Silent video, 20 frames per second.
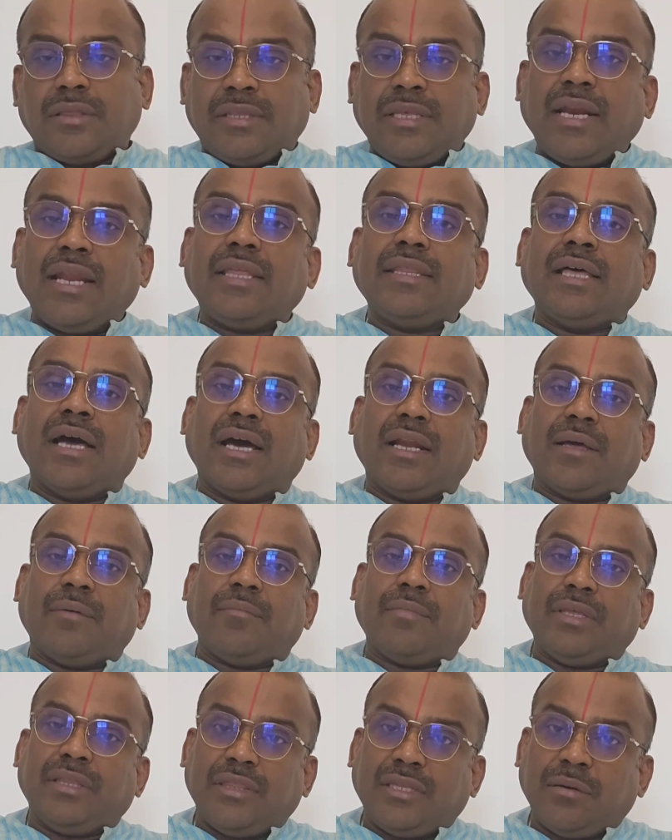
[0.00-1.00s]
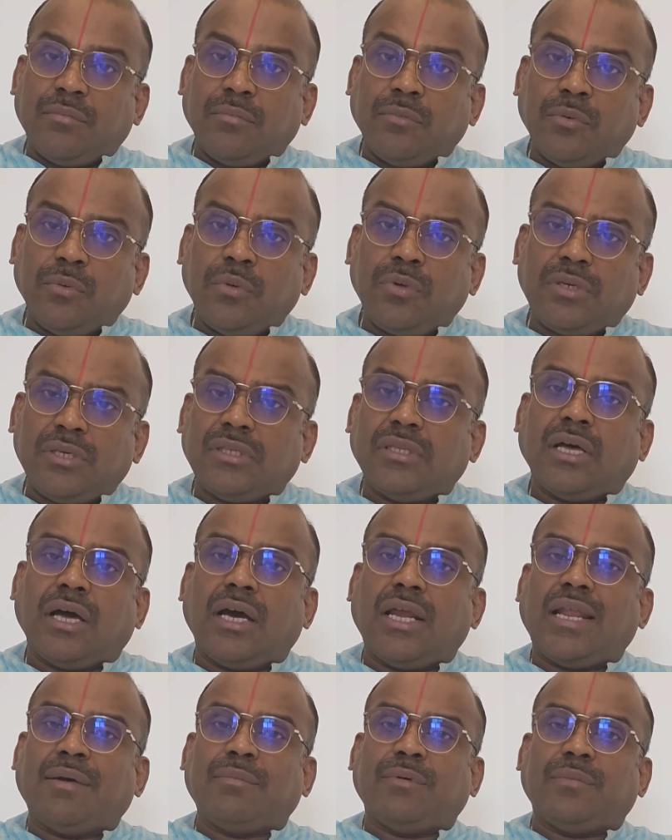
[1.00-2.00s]
திலதானம் இந்த மூன்று
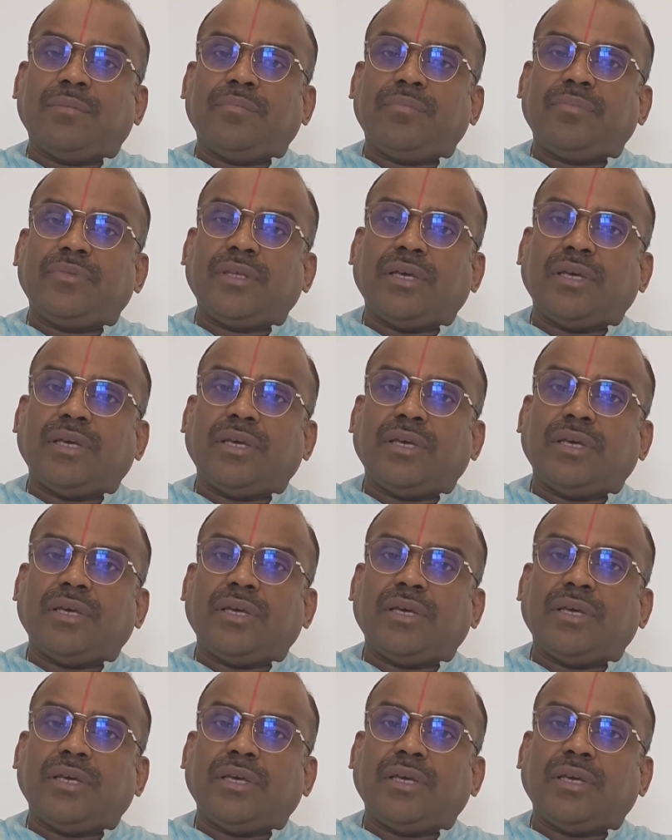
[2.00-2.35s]
தானமும்